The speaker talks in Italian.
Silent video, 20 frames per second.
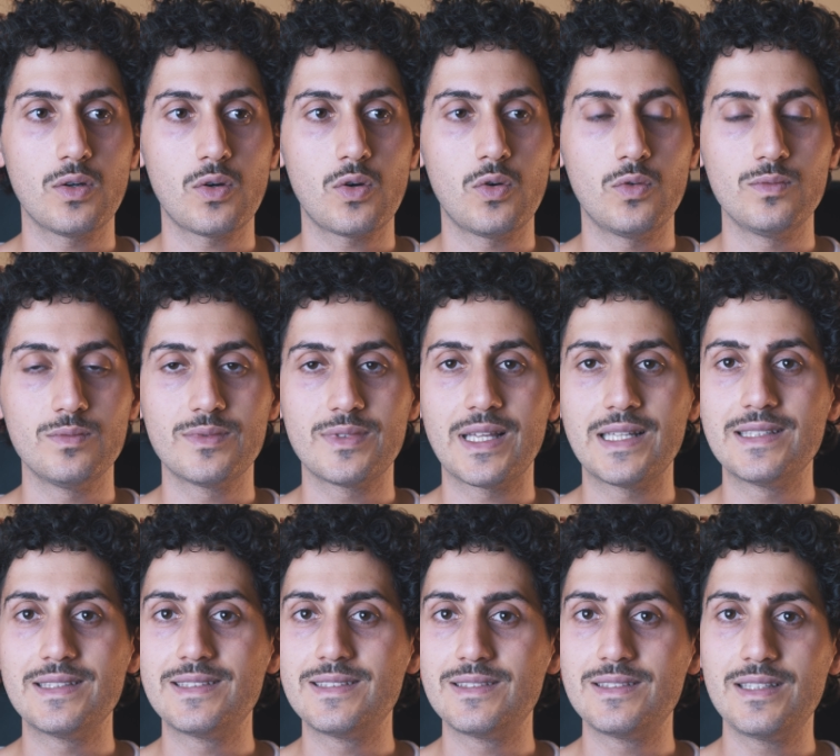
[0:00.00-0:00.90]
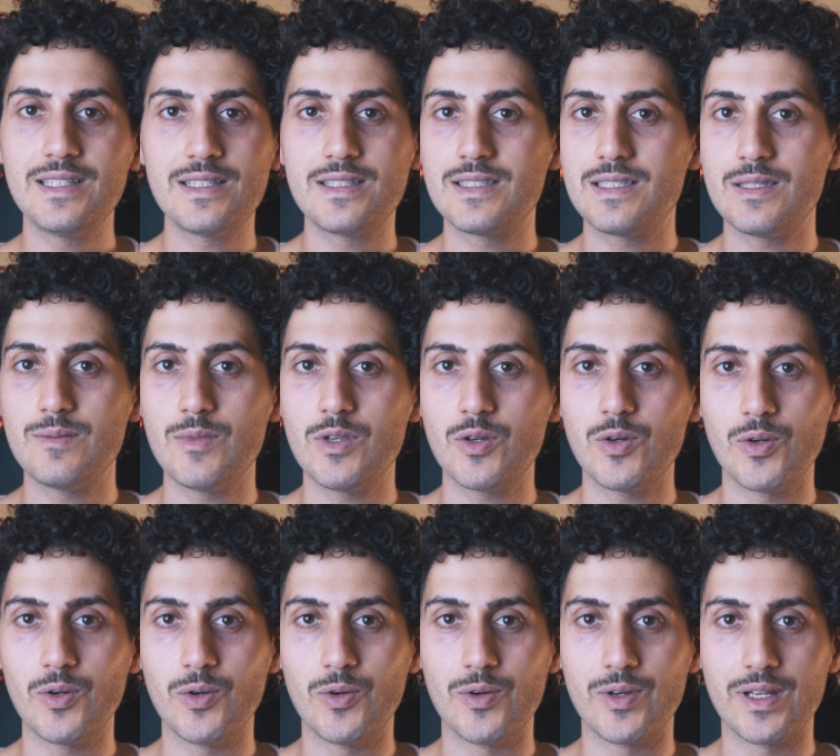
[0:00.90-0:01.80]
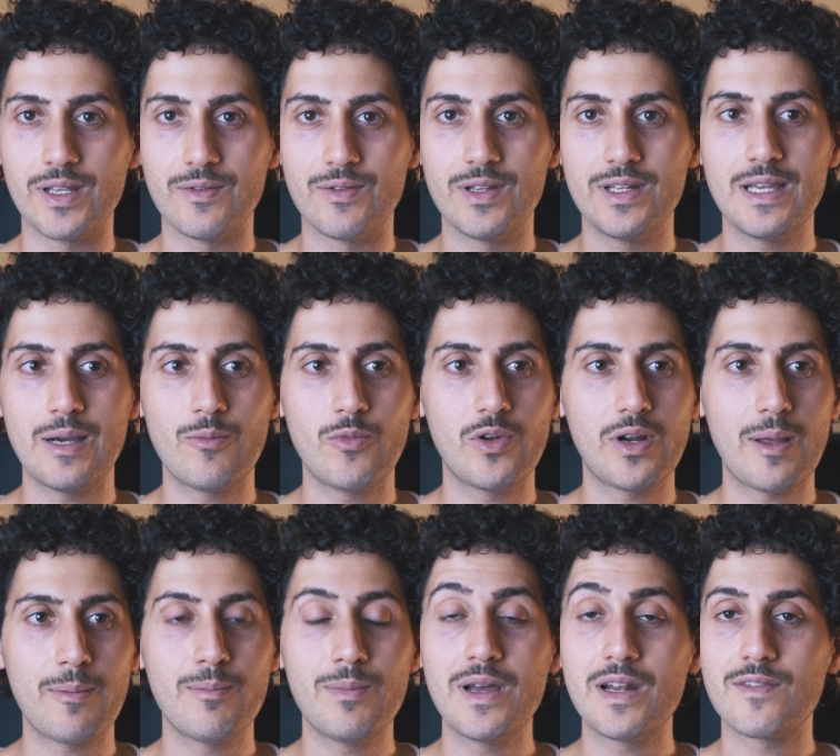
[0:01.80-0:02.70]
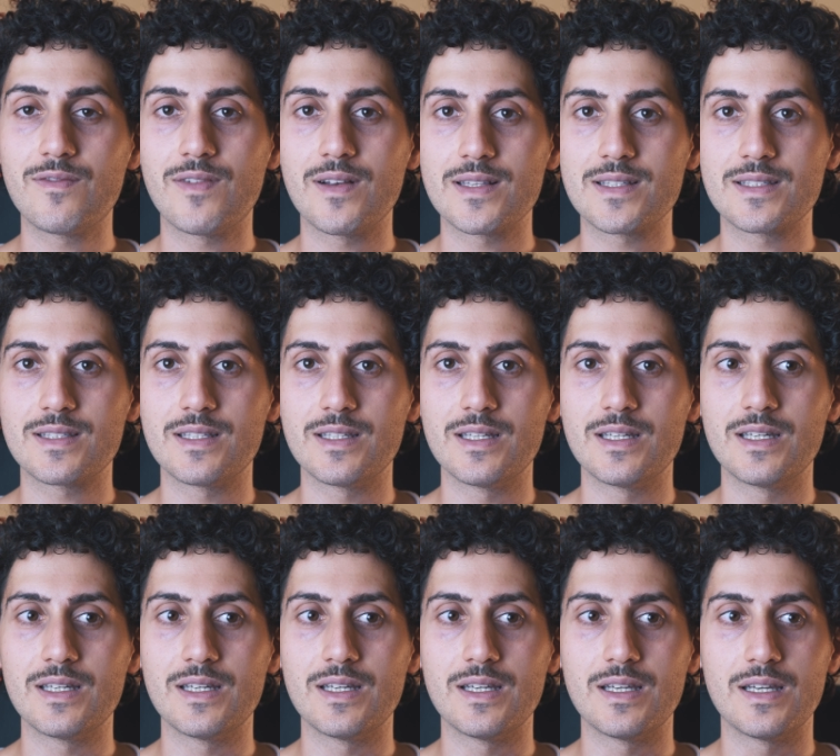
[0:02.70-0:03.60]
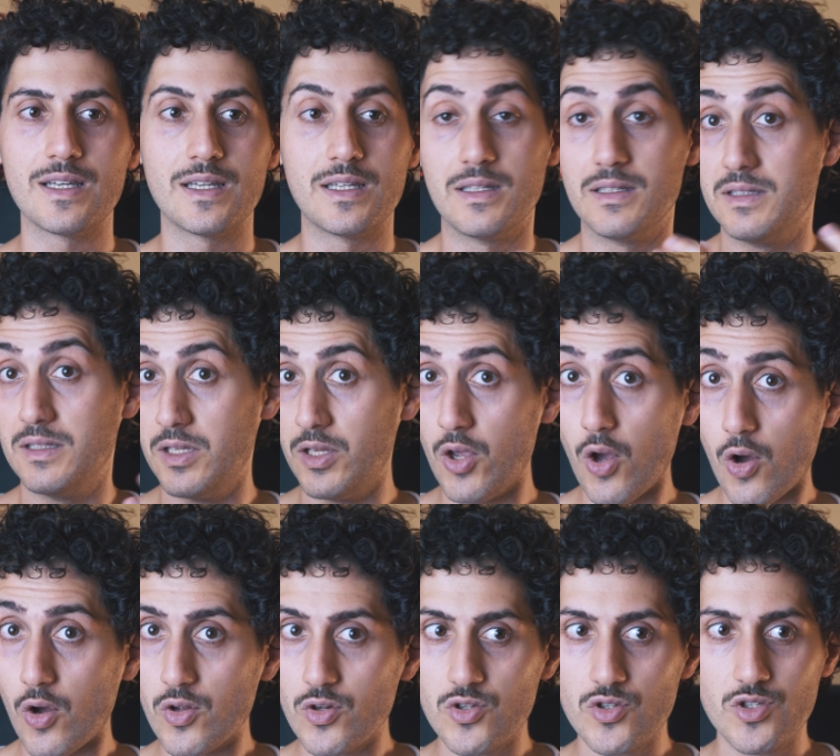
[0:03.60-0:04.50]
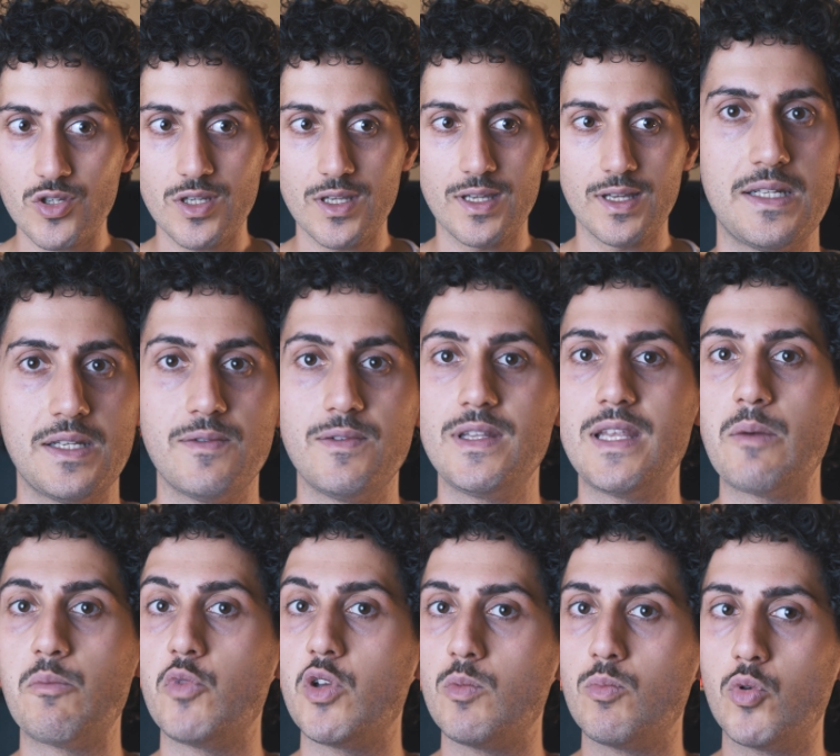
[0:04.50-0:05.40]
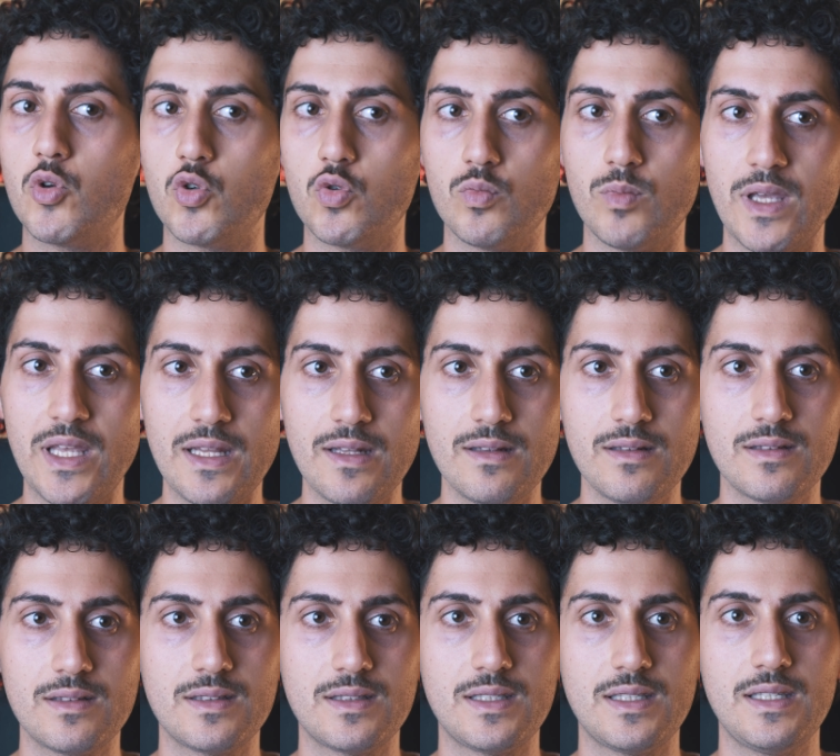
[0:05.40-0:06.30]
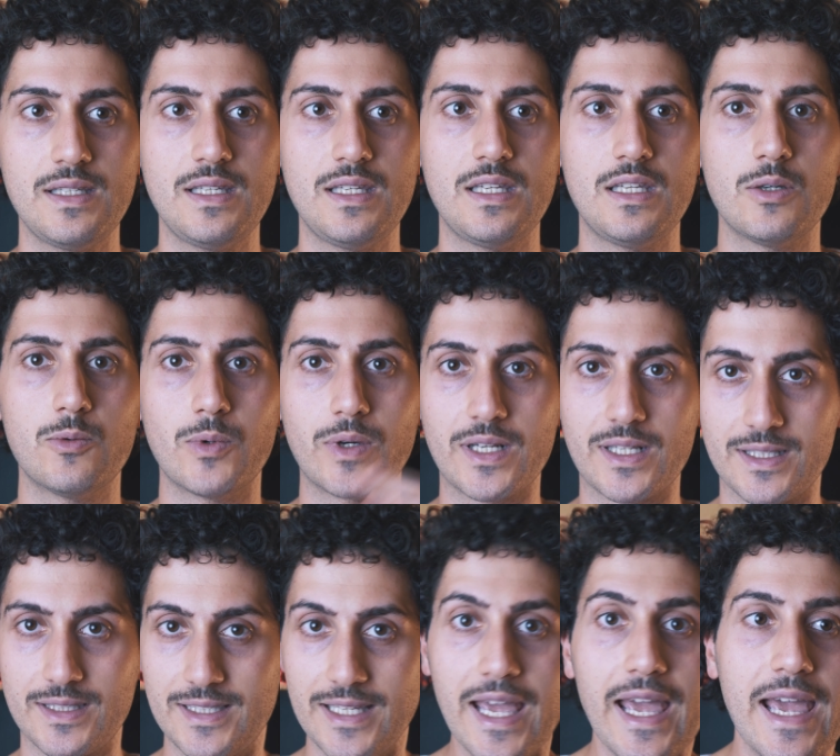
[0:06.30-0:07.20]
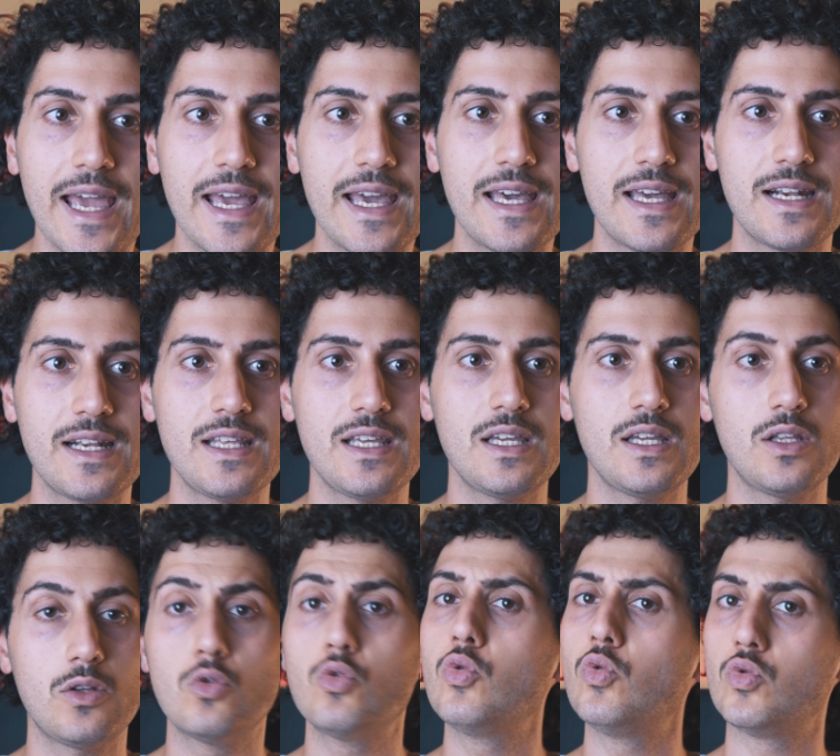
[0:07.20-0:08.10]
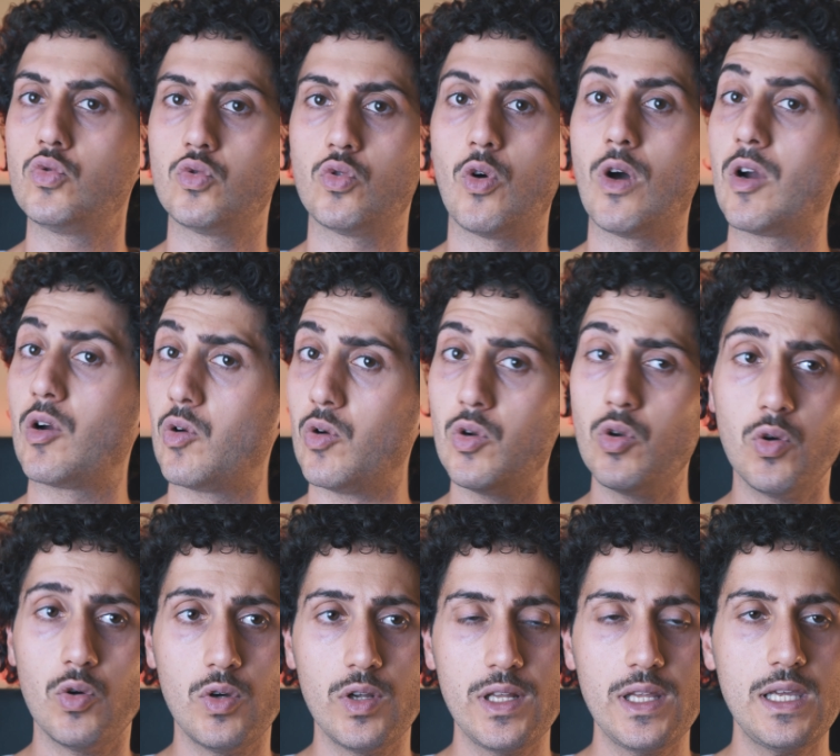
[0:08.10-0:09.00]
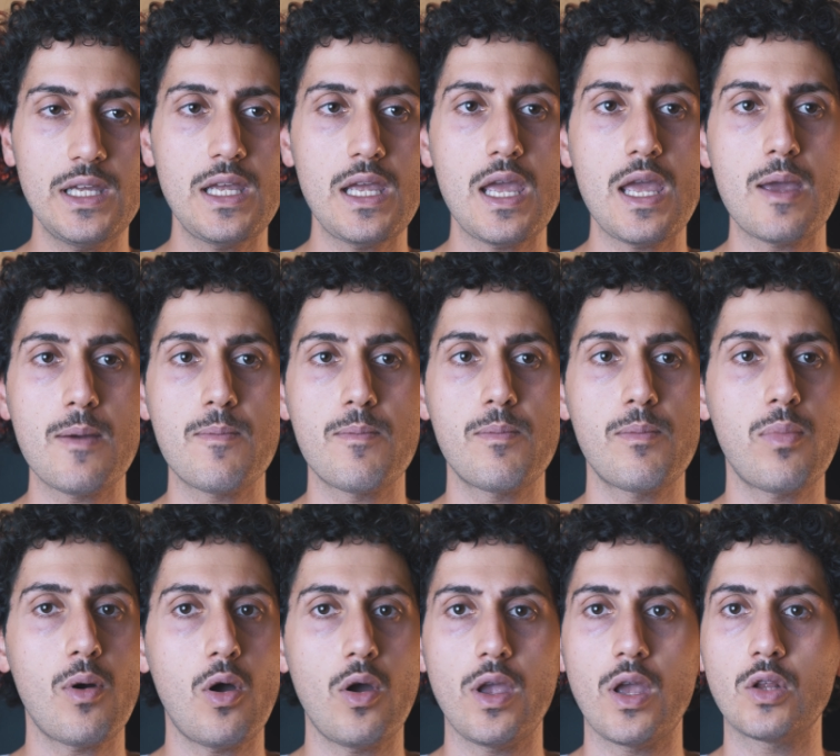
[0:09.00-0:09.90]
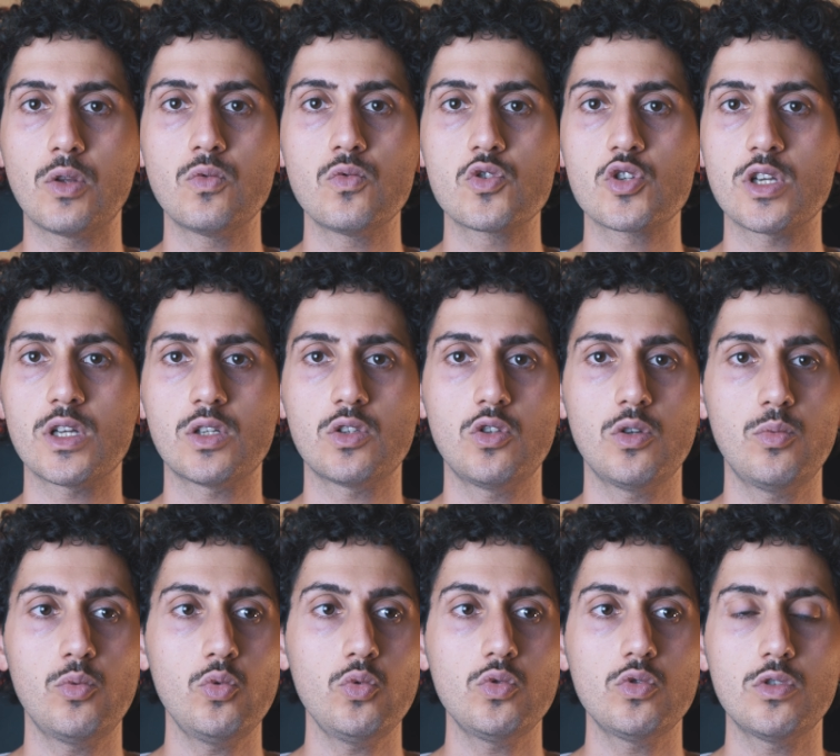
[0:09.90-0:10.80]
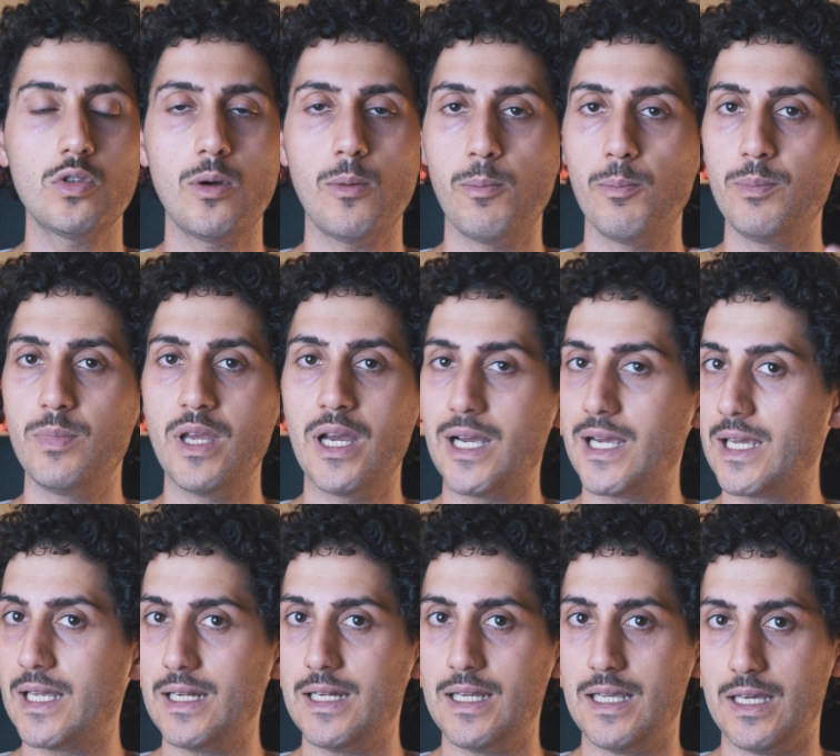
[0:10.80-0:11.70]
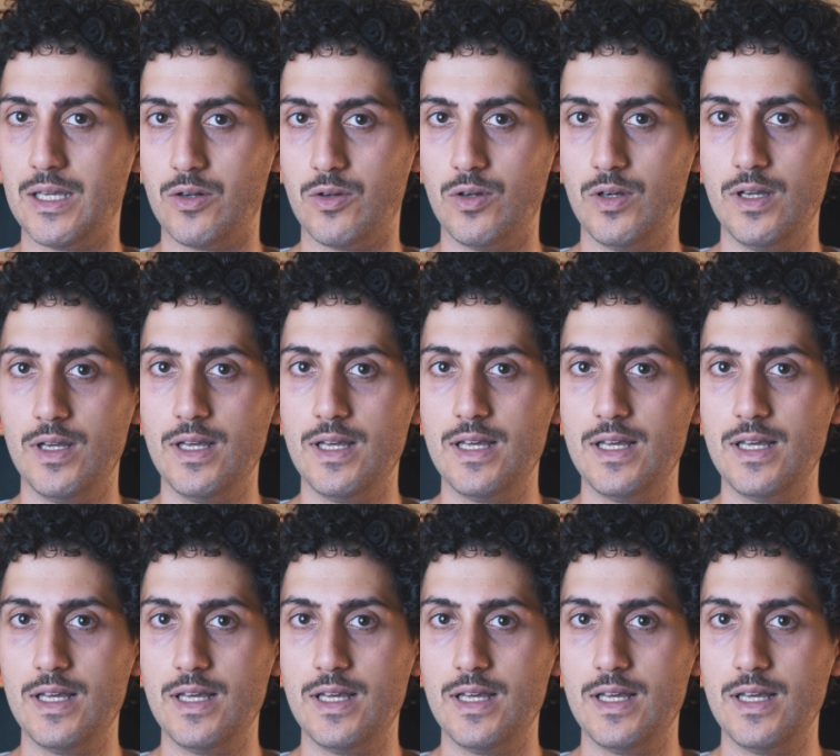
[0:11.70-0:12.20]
con tantissimi colori, vediamo la Belfast eh, di oggi, ne vediamo i monumenti, i quartieri, tutto a colori e poi ad un certo punto bianco e nero